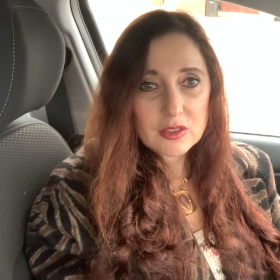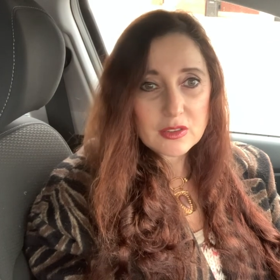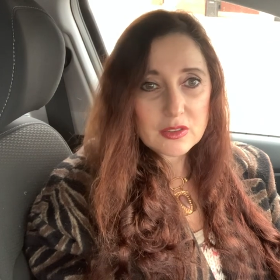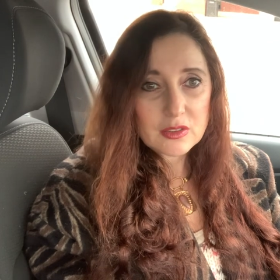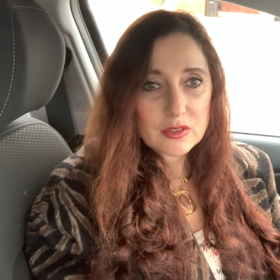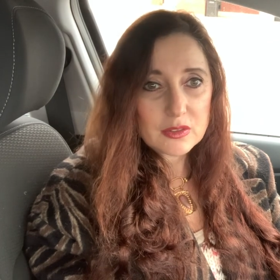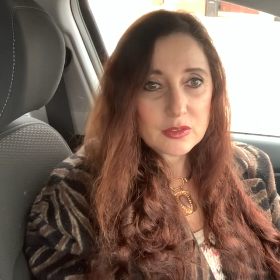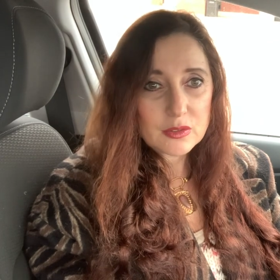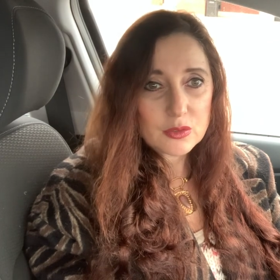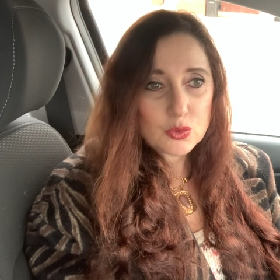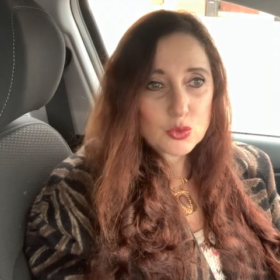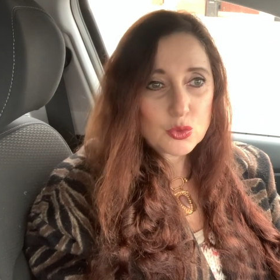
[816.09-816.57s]

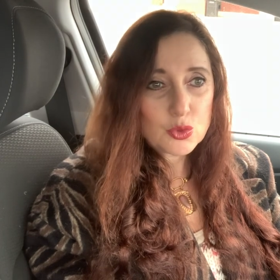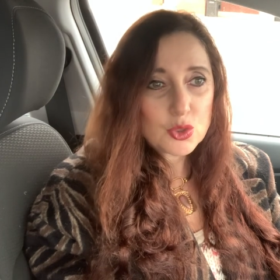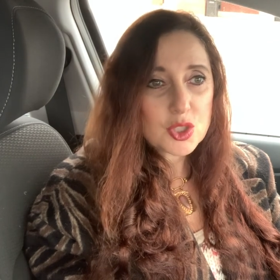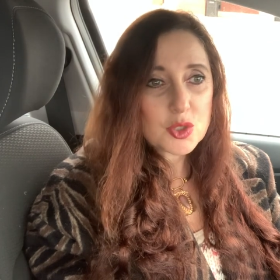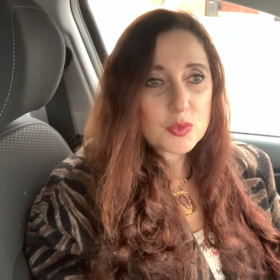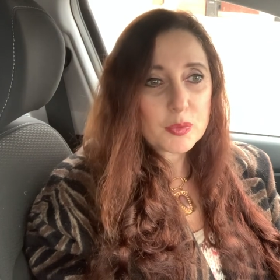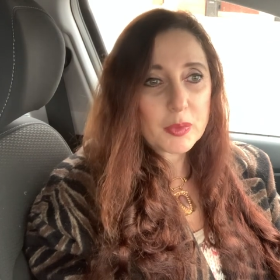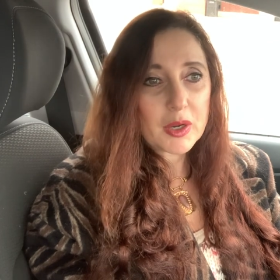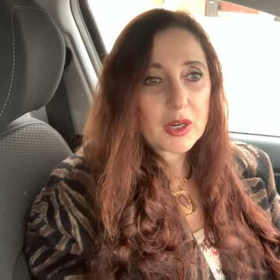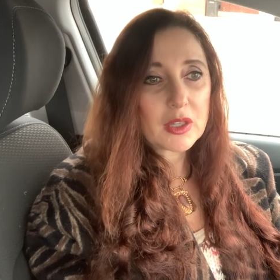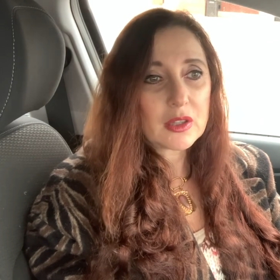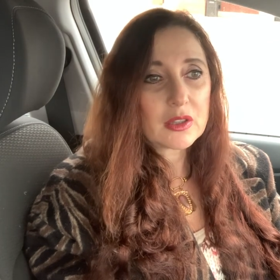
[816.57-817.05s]
э, ну, не
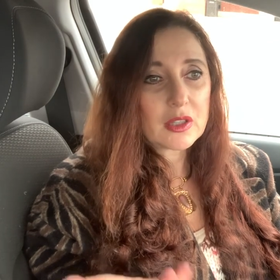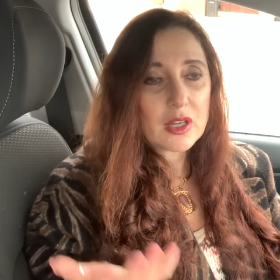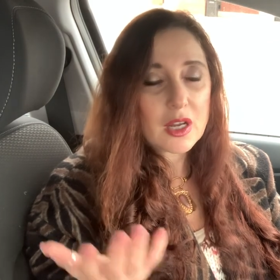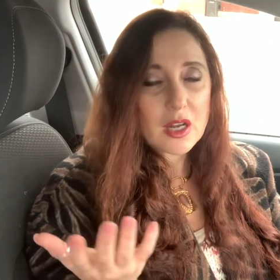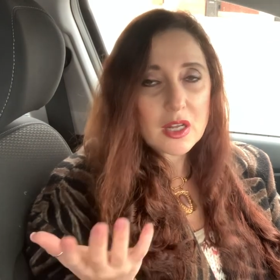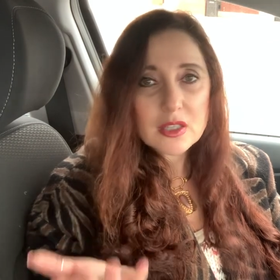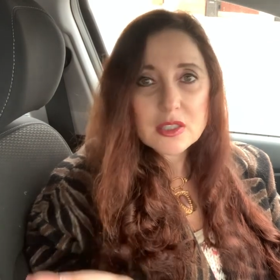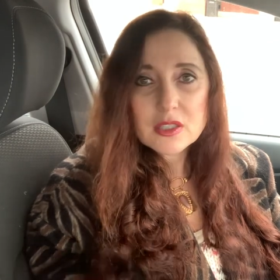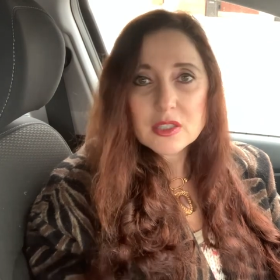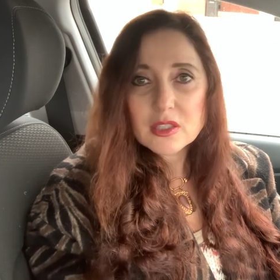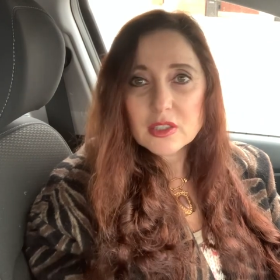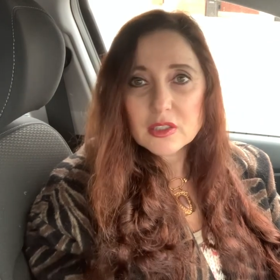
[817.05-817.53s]

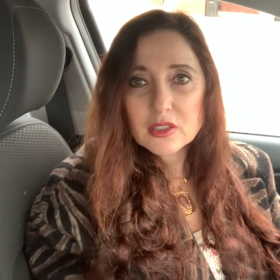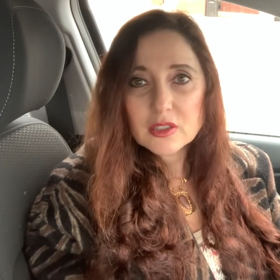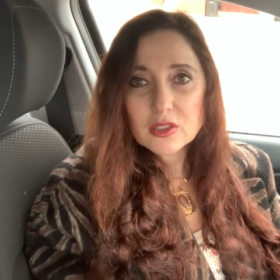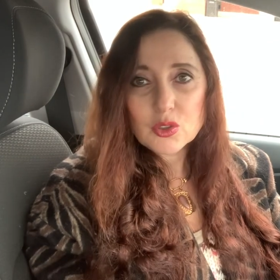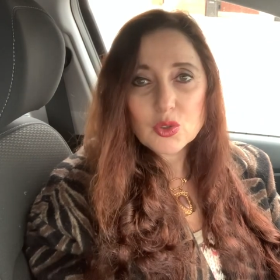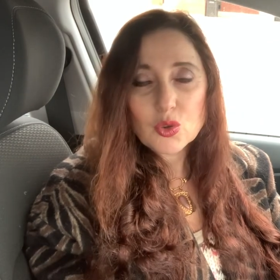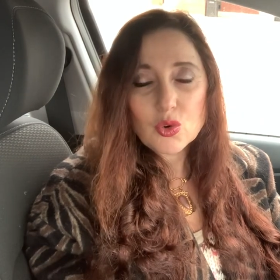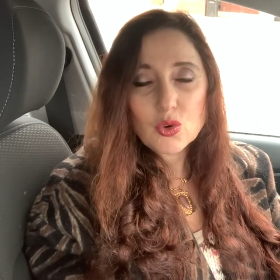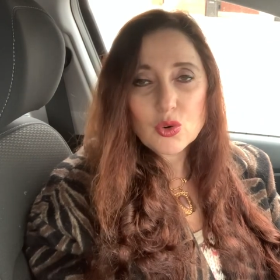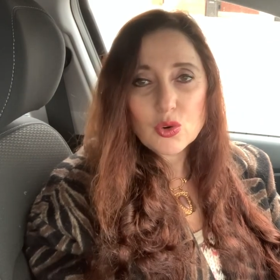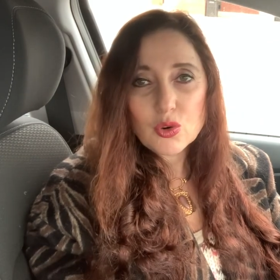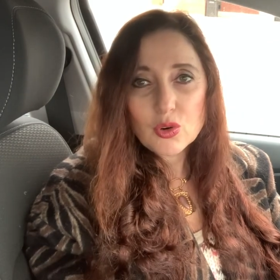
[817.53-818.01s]
спартанских,
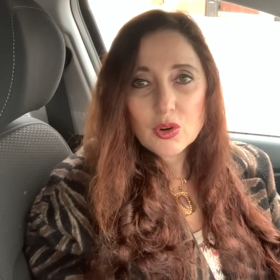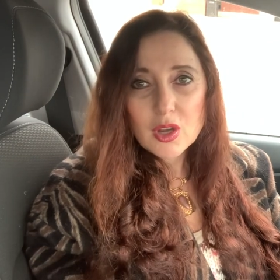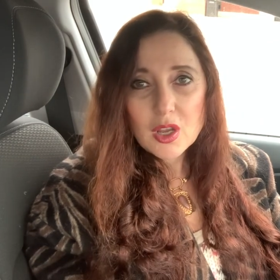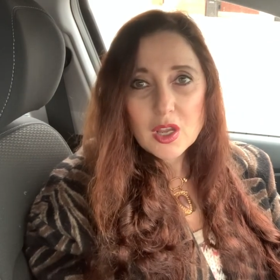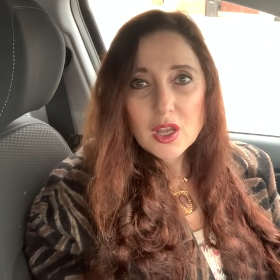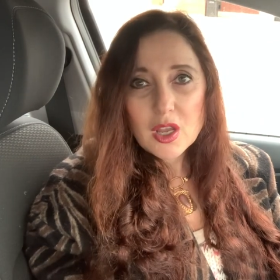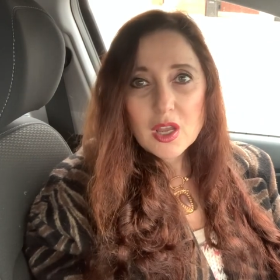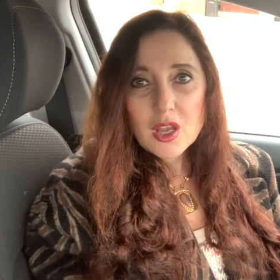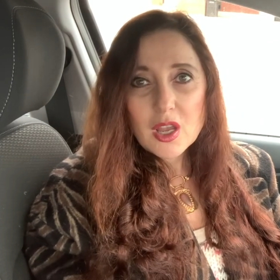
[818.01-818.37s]
но